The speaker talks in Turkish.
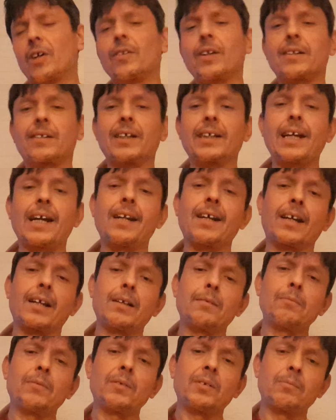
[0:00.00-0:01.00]
Ondan sonra
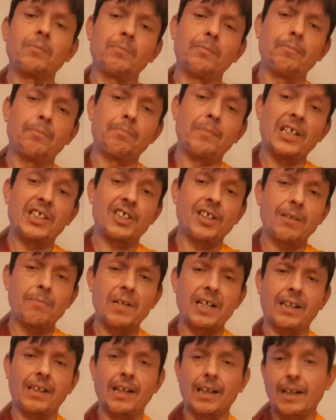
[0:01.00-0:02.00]
geliyorlar başarı
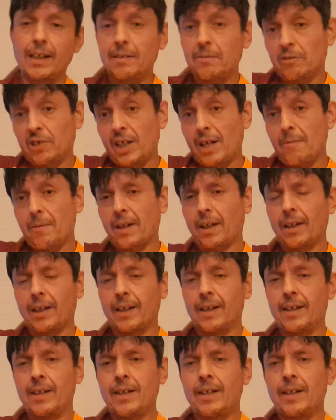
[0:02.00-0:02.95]
bekliyorlar, bir şey bekliyor.